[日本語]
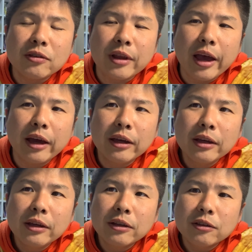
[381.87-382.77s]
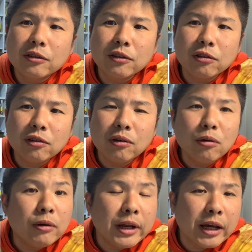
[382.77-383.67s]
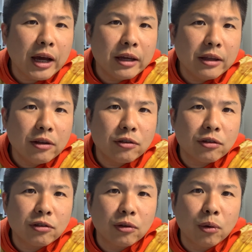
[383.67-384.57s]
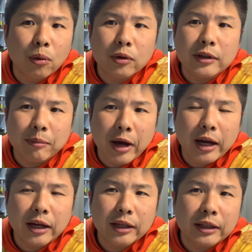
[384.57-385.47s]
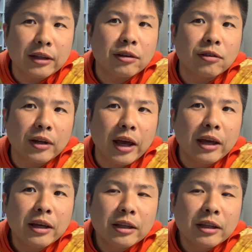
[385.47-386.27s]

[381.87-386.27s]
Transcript: すね。スシローはね、回転寿司の王様なんですよね。